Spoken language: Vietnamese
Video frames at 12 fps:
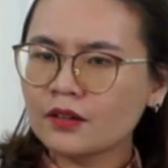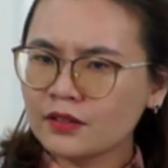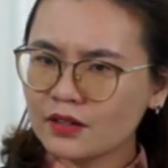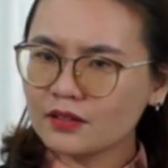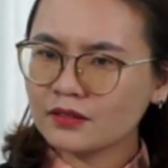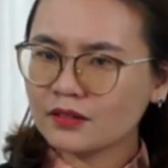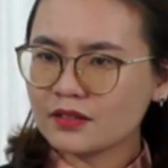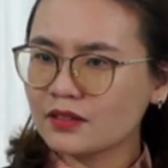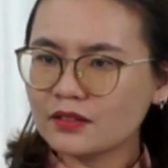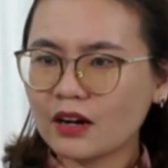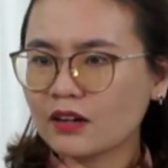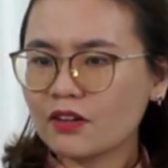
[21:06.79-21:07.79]
Nhưng
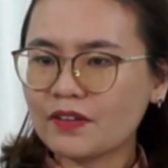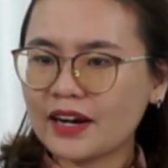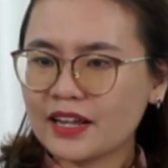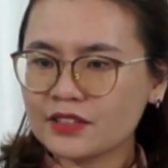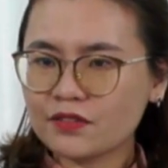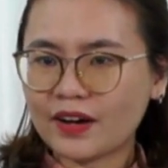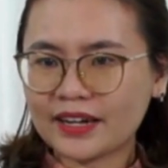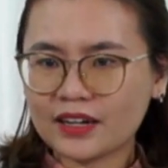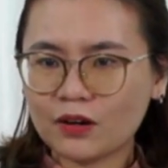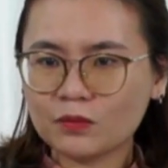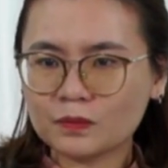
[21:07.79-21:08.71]
sự thật có phải là như vậy không?